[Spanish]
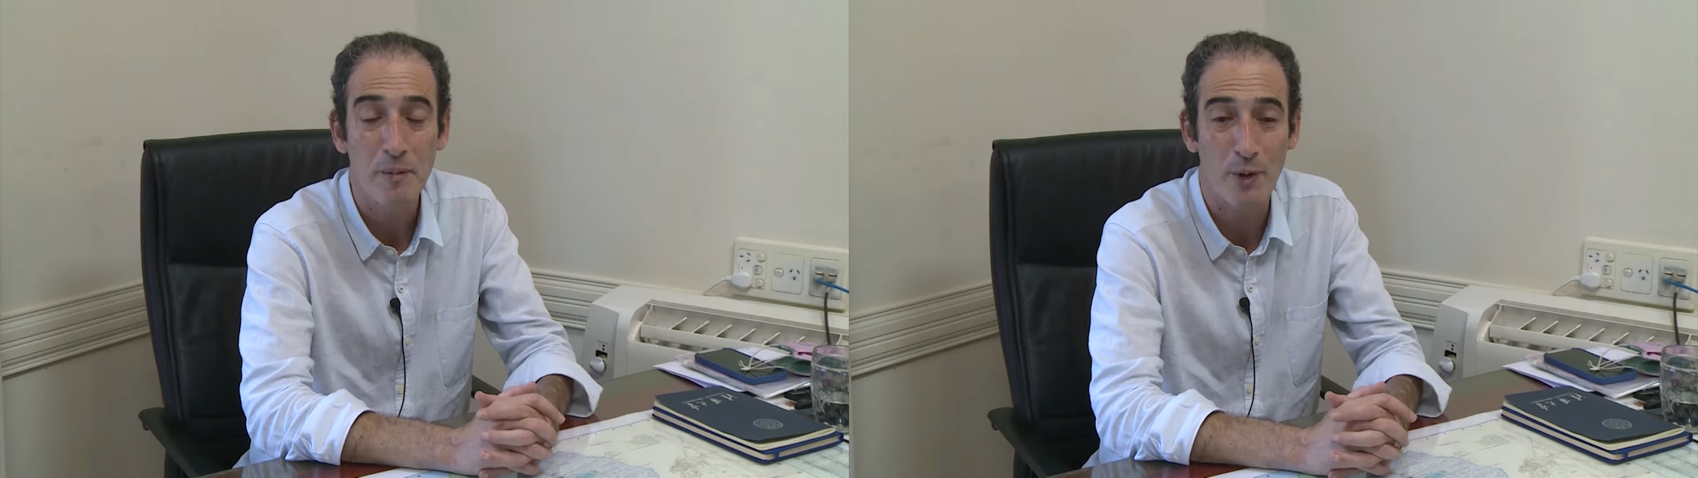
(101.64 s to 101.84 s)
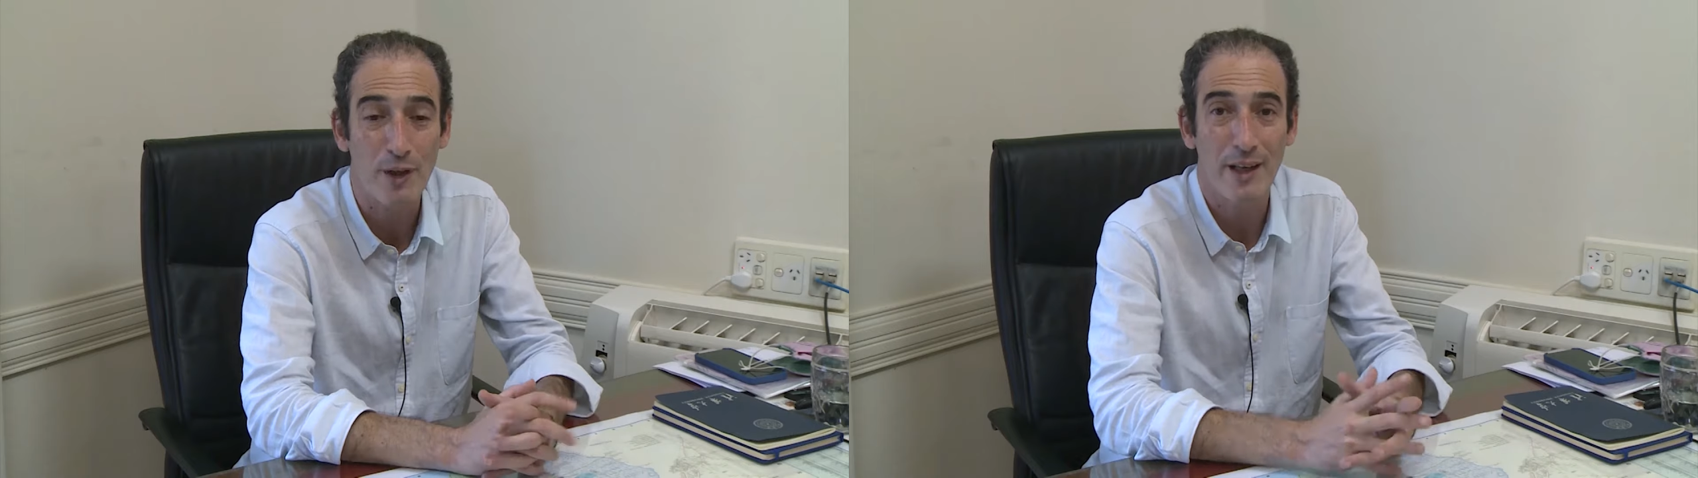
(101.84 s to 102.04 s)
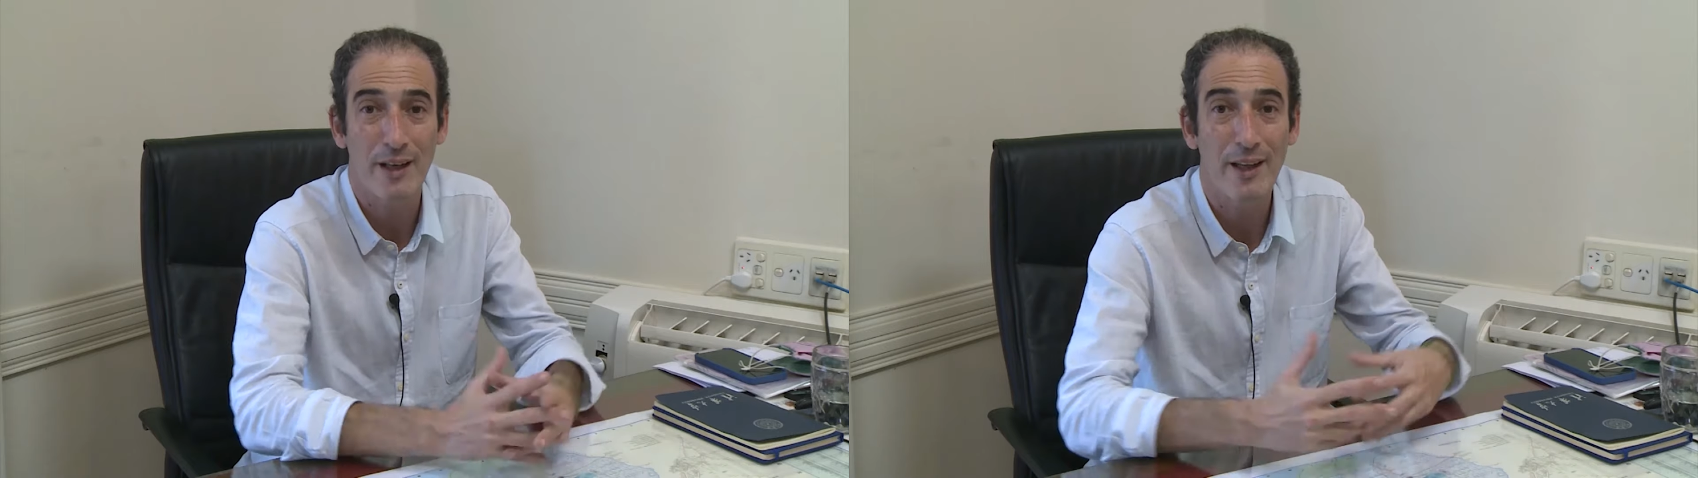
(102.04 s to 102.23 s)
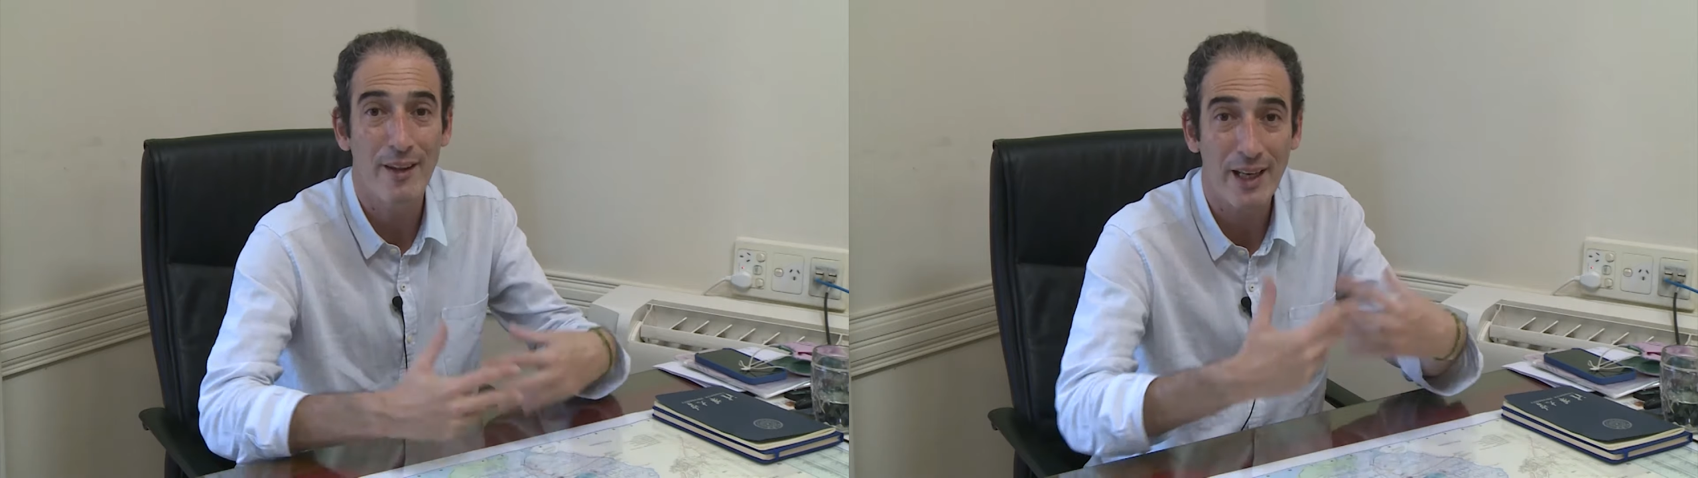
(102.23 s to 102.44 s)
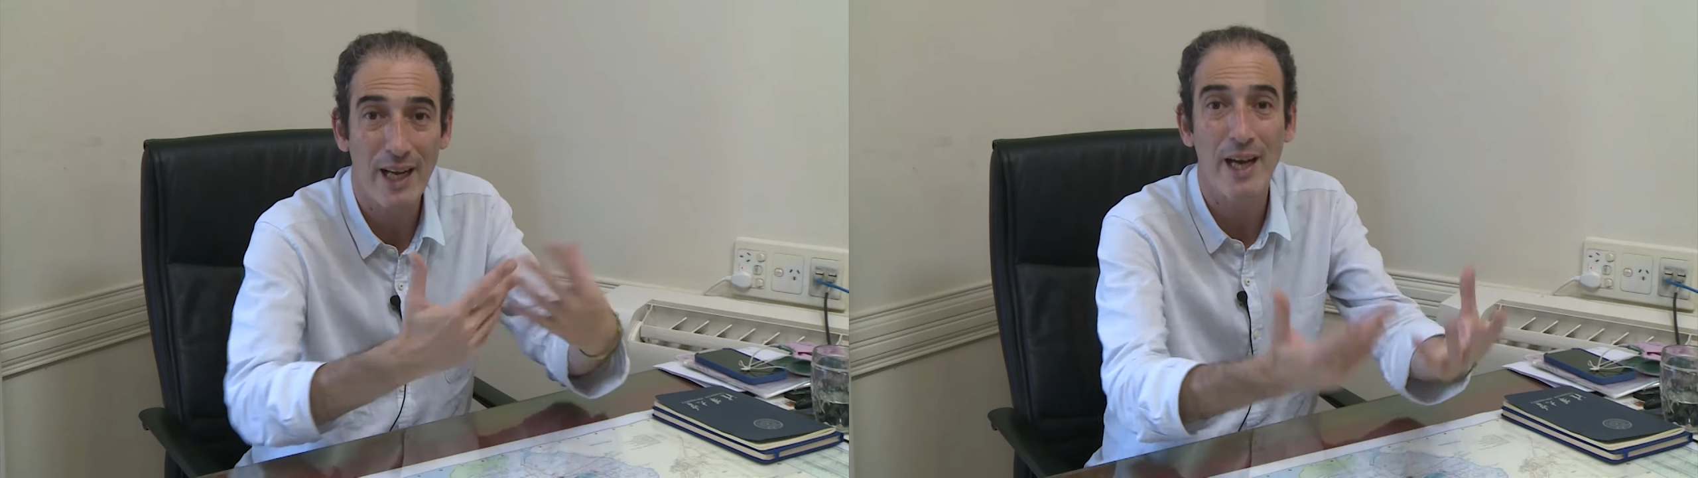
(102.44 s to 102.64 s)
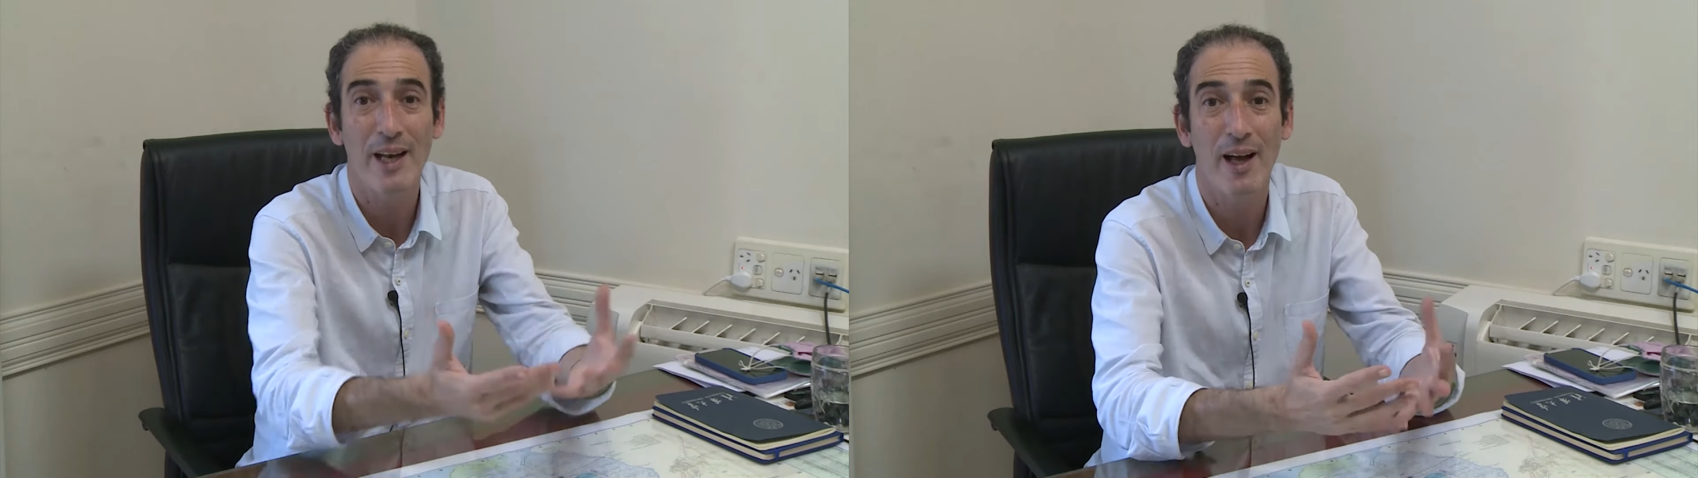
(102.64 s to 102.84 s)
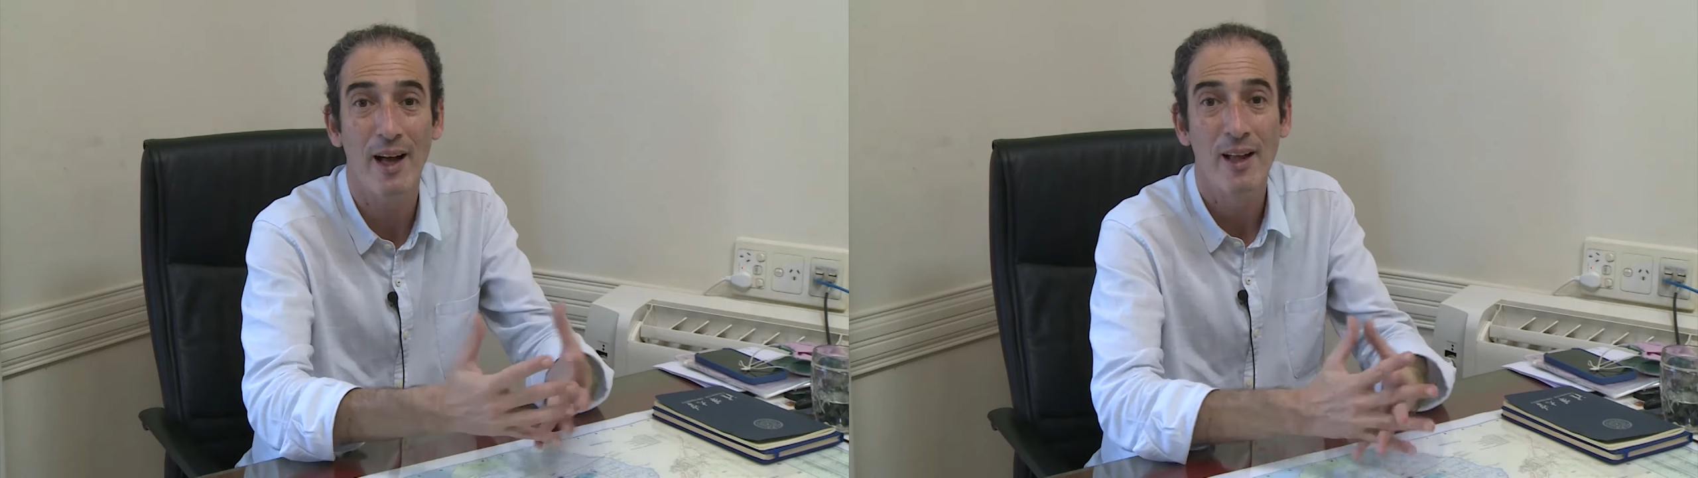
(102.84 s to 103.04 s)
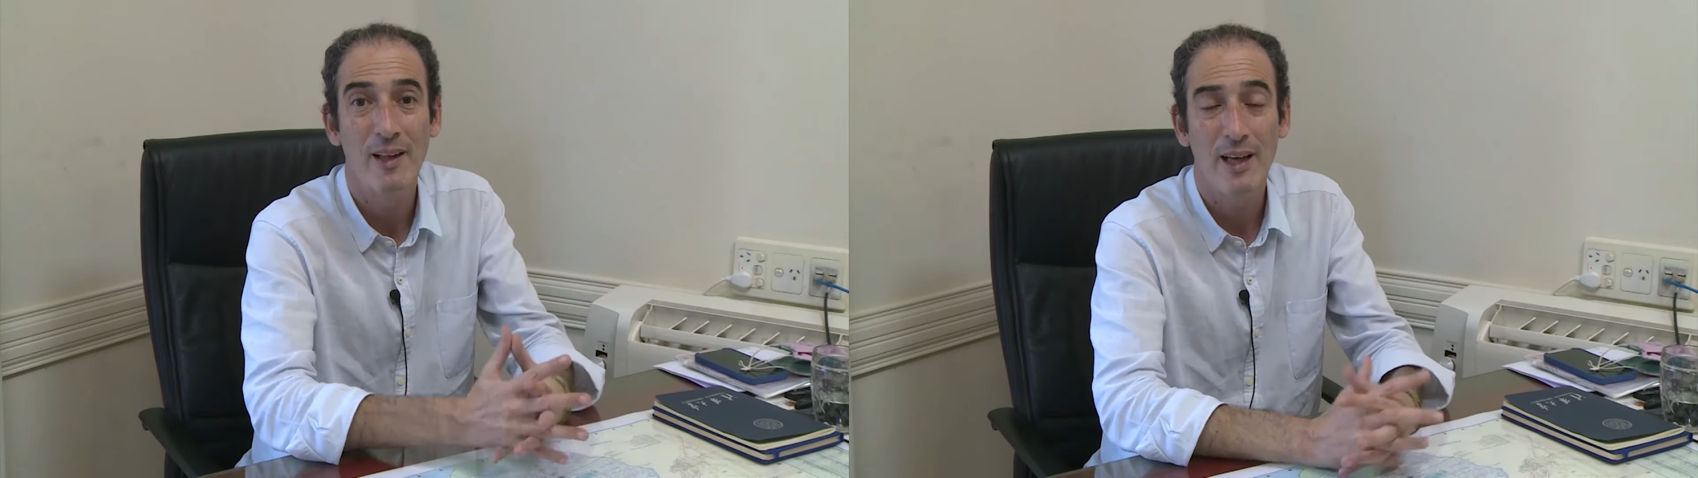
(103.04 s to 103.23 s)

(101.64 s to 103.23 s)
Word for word: porque es de cara